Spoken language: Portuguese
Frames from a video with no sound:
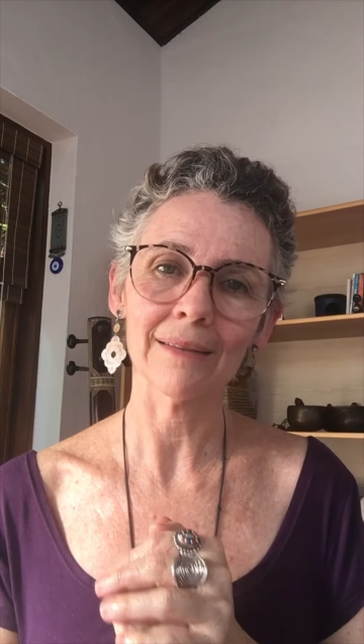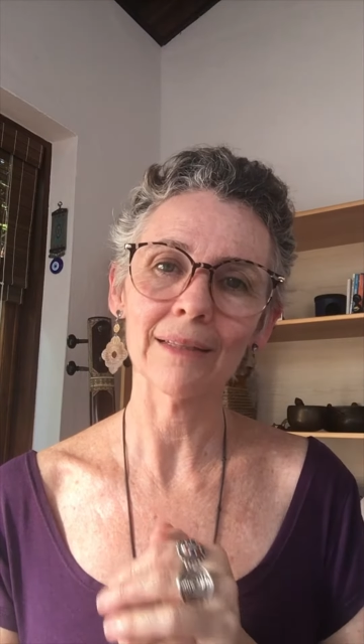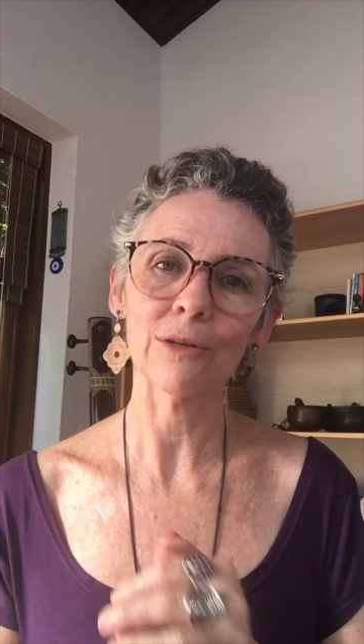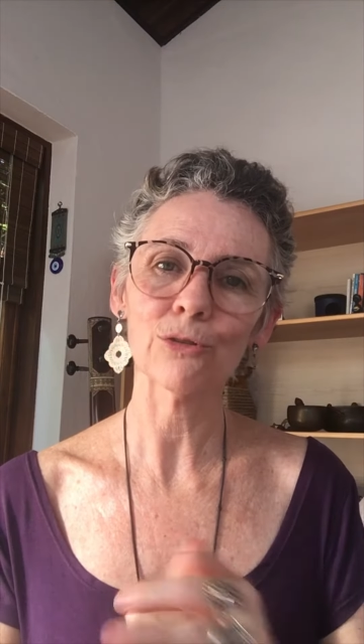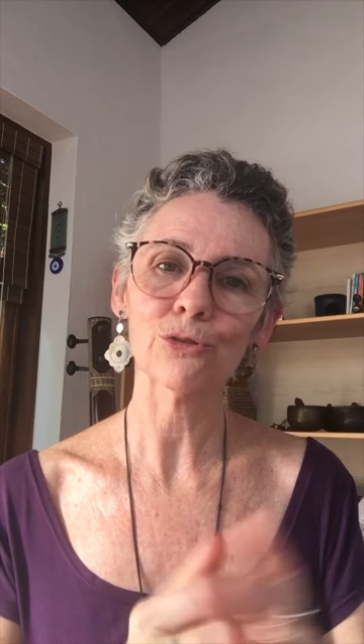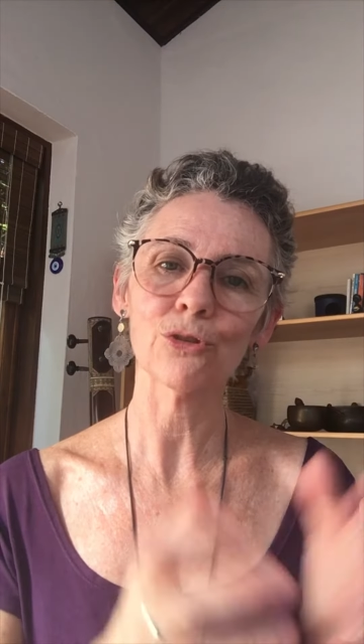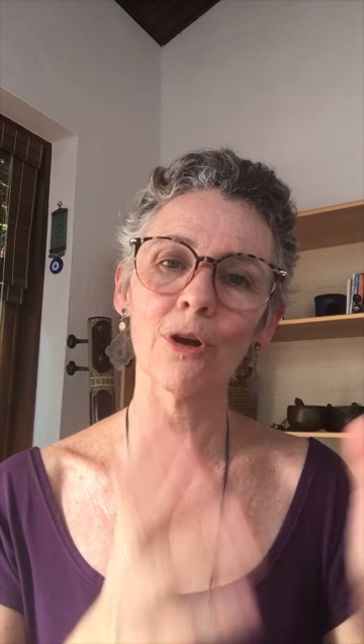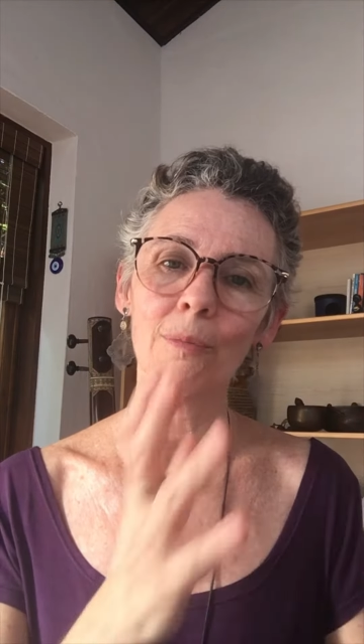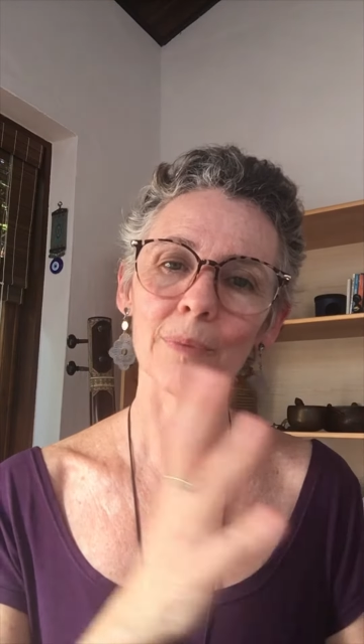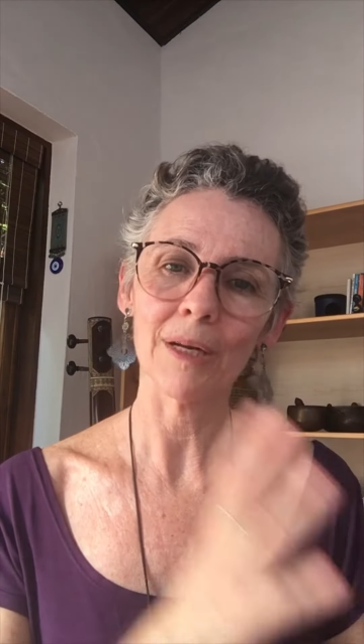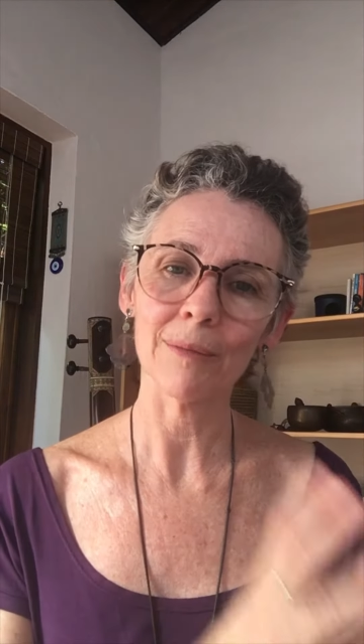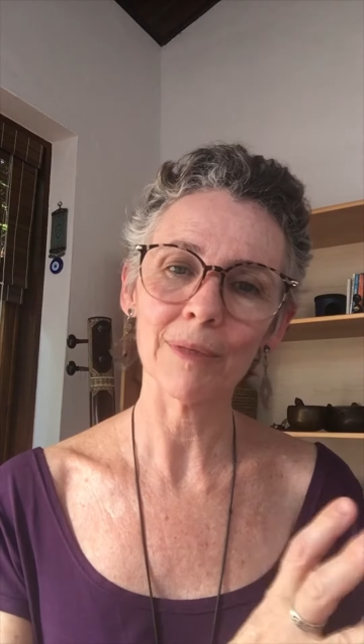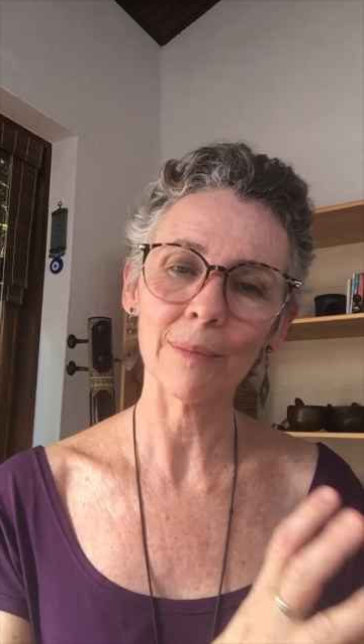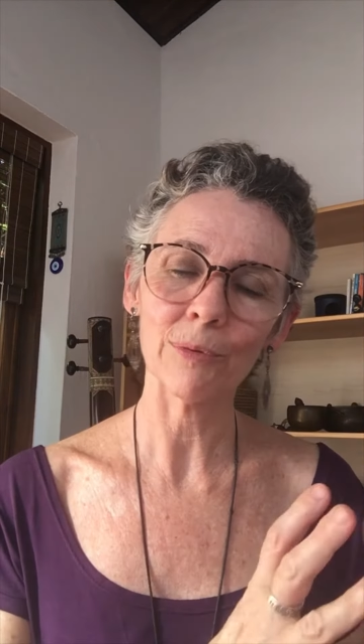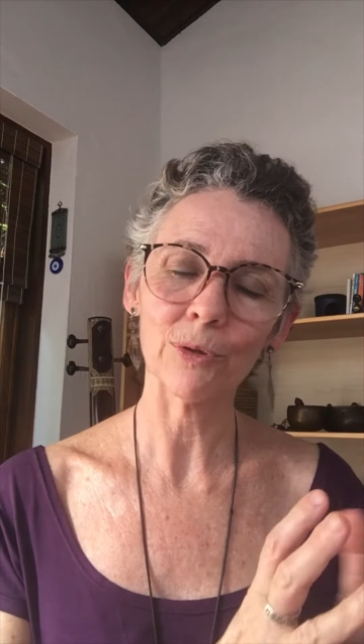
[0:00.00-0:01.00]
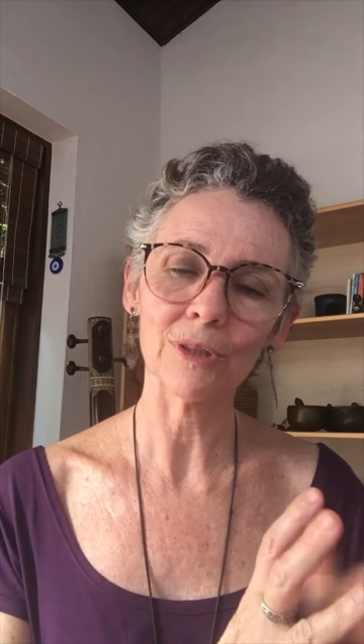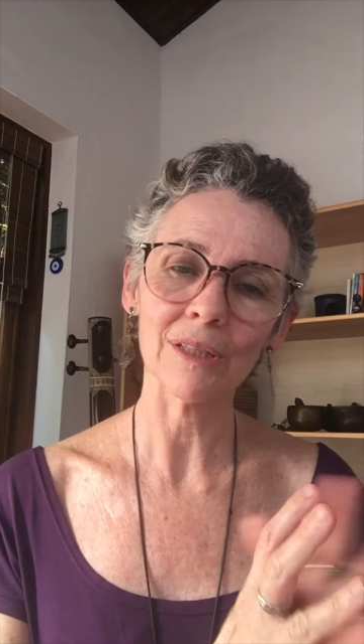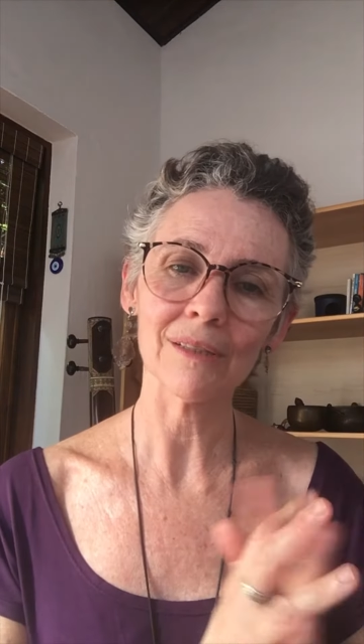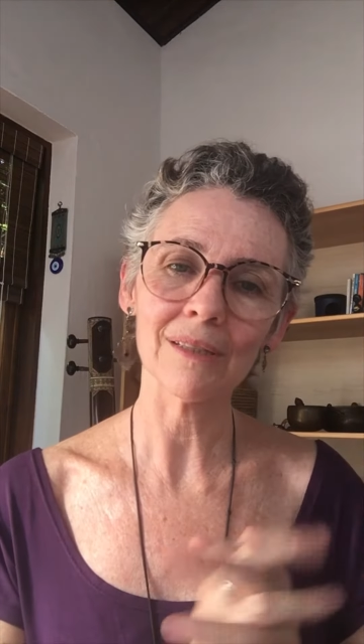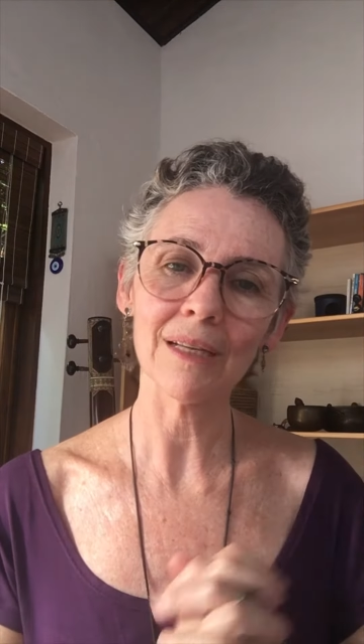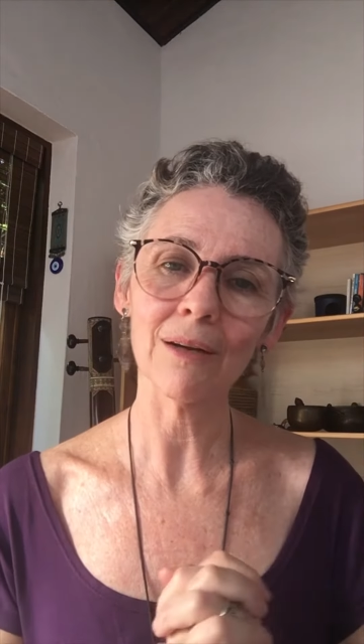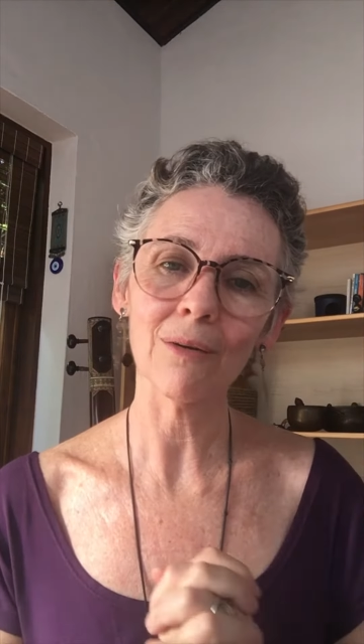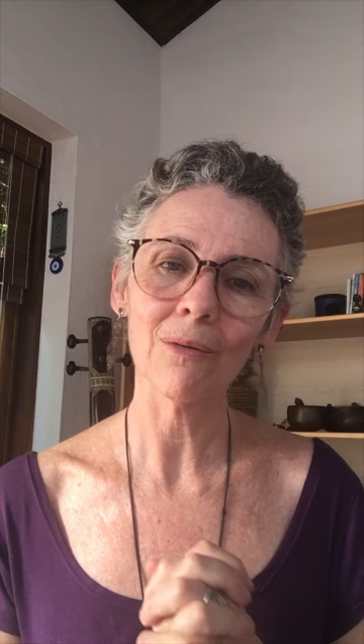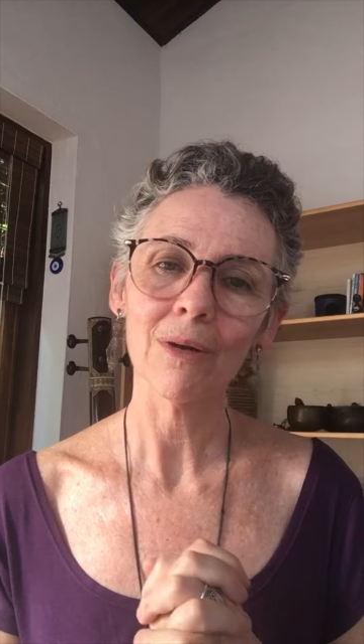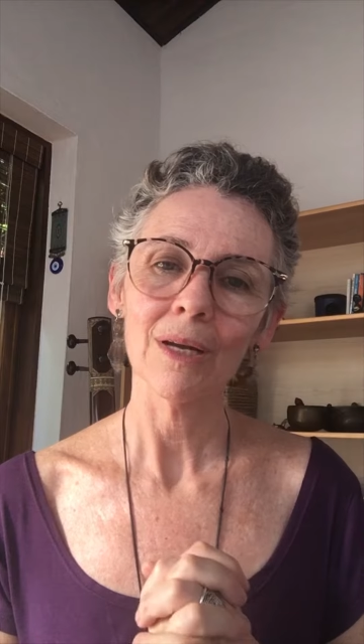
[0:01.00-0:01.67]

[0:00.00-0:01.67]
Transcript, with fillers: não só pela minha proteção,